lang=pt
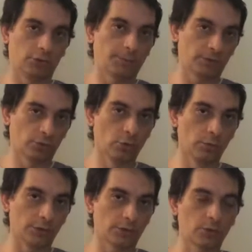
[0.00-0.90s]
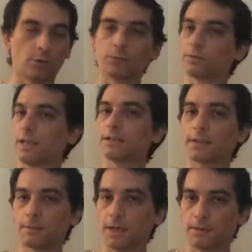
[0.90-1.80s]
de pessoas, como o
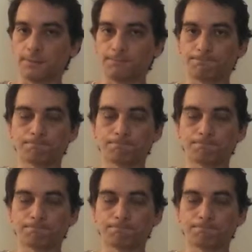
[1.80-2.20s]
teletrabalho.